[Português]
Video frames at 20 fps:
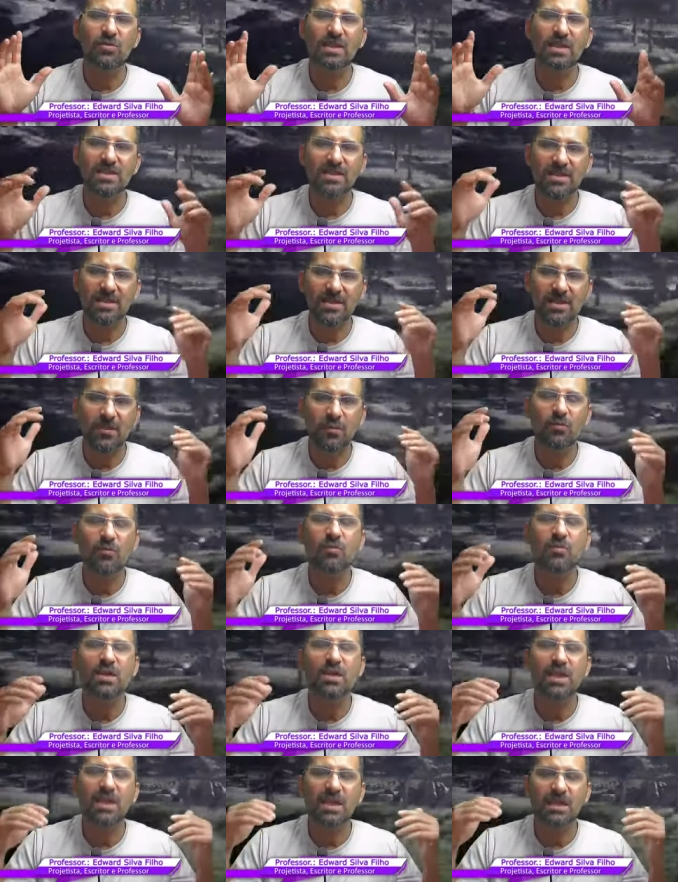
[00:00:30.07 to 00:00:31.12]
são
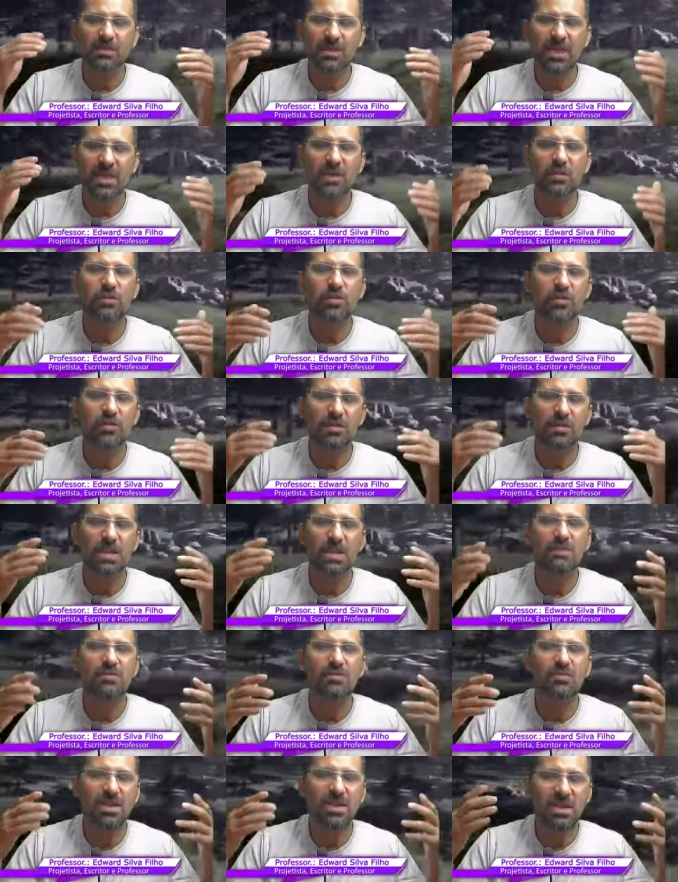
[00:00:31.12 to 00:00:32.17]
elementos
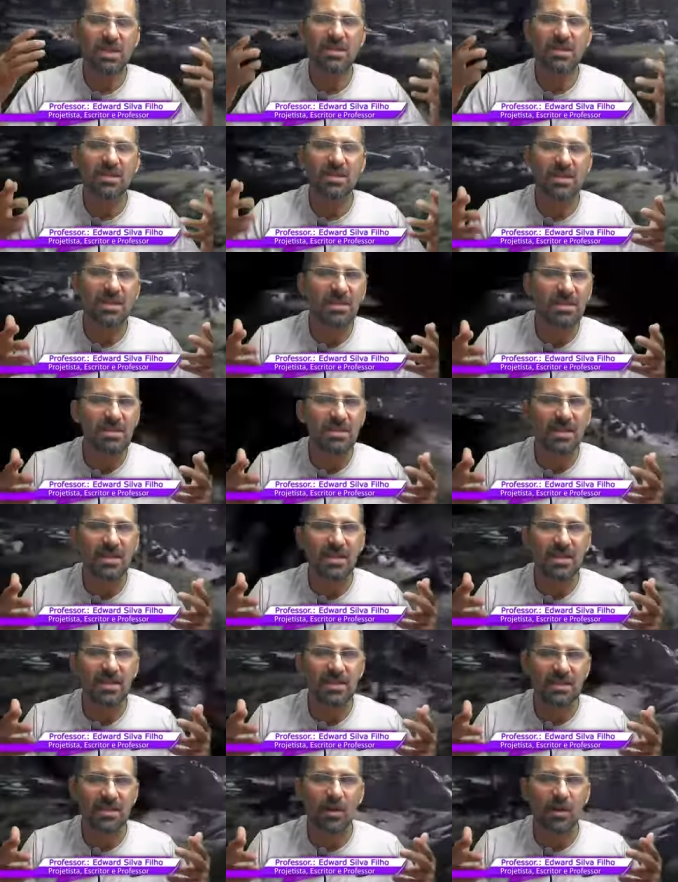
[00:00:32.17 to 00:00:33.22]
mesmos em 3D,
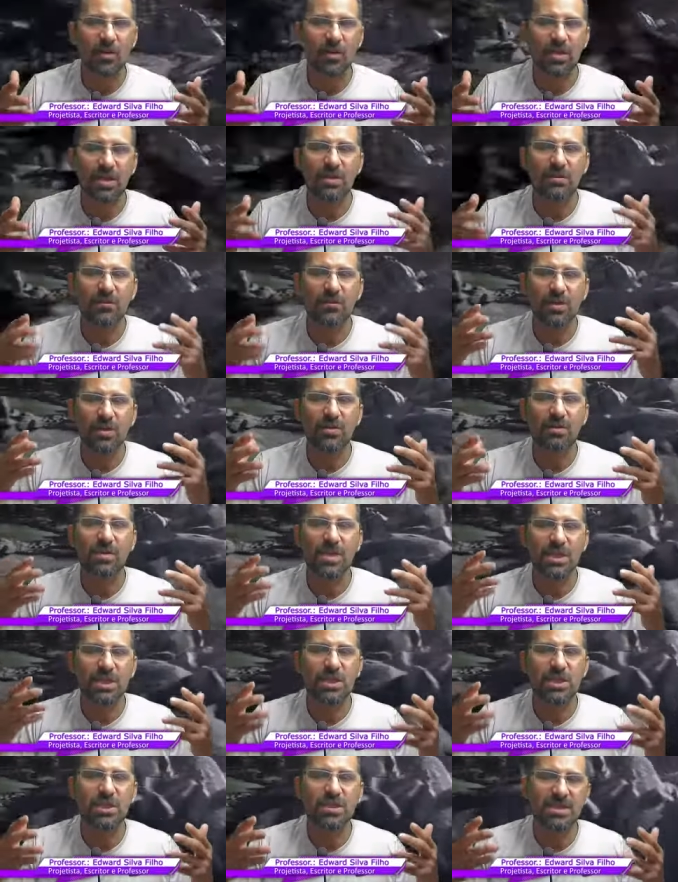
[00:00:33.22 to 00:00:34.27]
tá ok? Feito a partir de
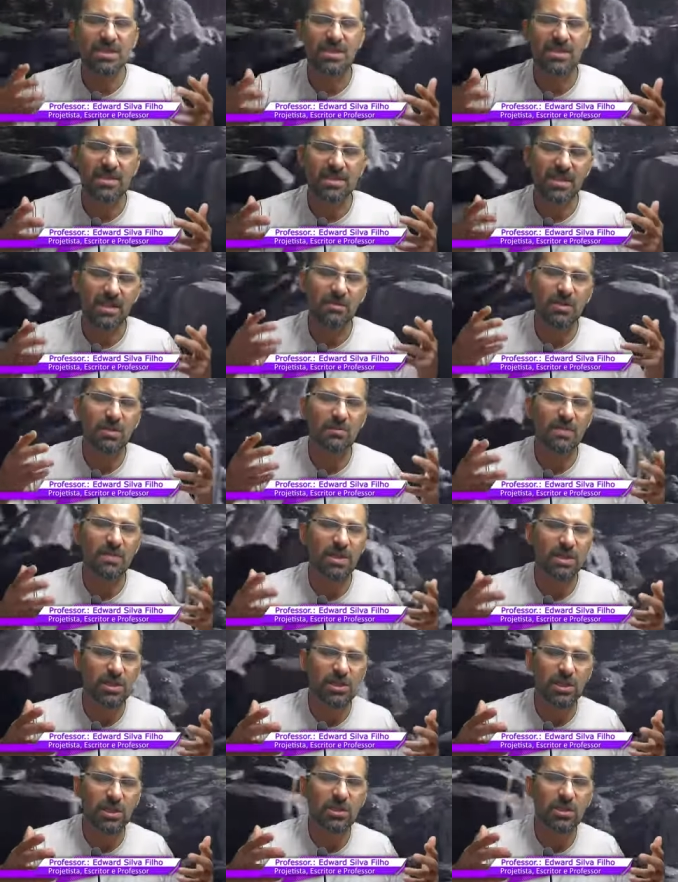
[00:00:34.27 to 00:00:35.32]
sistema de
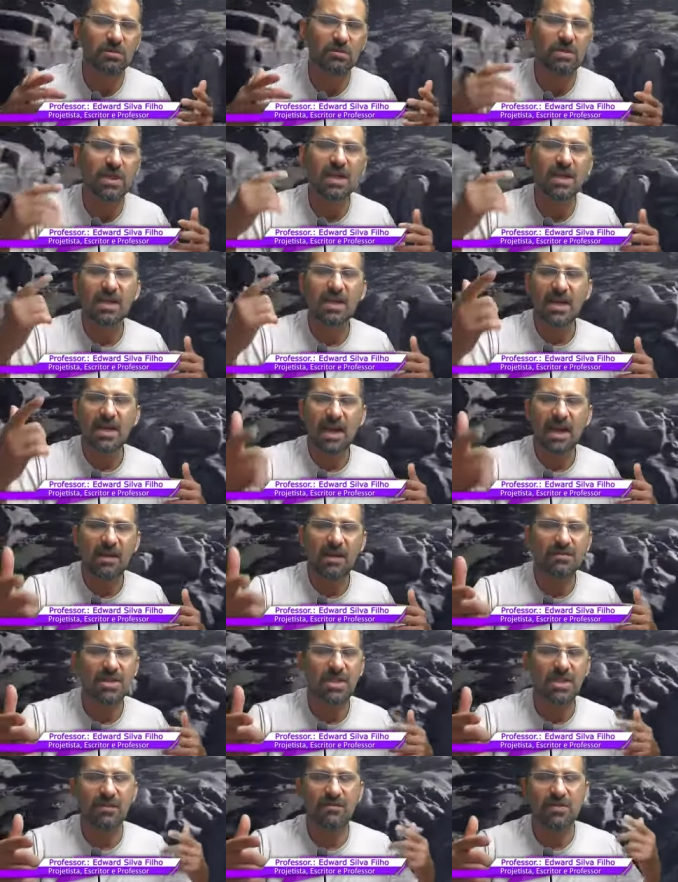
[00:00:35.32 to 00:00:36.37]
partícula, aí você tem
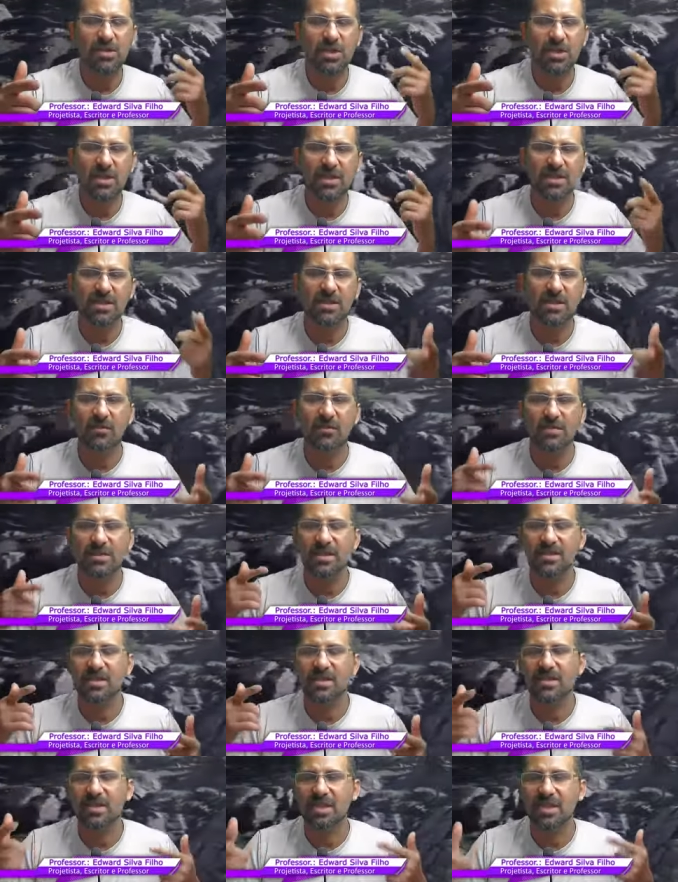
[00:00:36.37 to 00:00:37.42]
vegetação, você tem
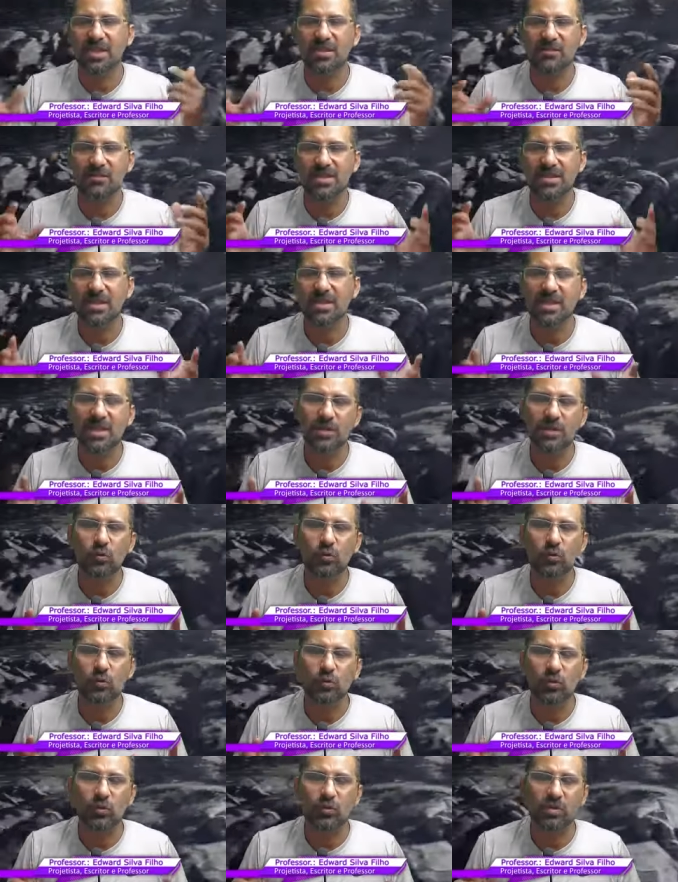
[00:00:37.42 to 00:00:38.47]
terreno, você tem tudo,
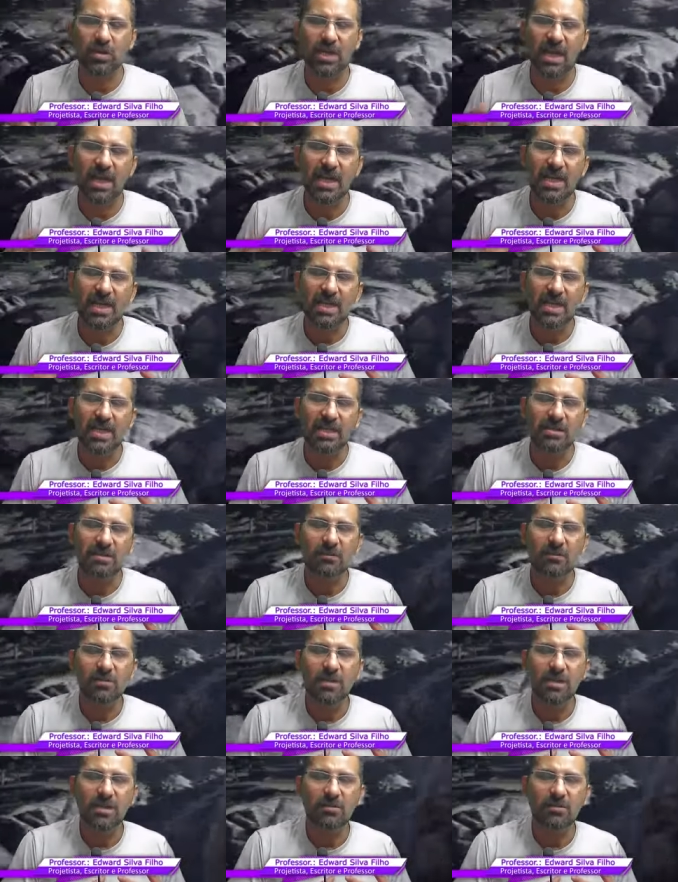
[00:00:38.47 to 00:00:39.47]
tá? Então o legal da